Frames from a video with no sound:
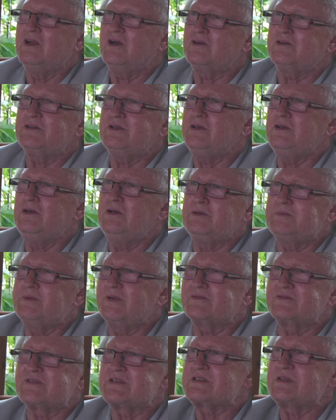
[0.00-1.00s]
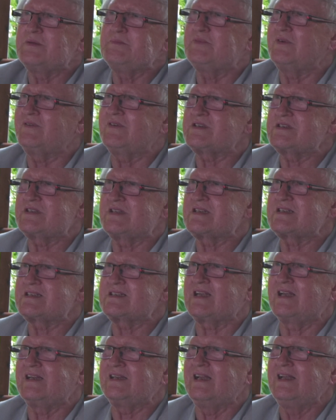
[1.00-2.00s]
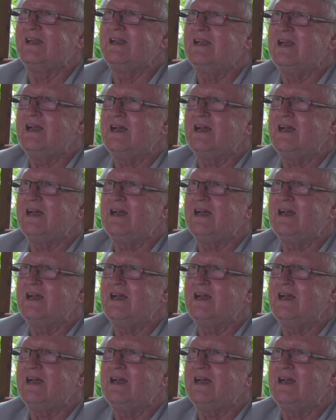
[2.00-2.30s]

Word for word: oni lubią występować na scenie.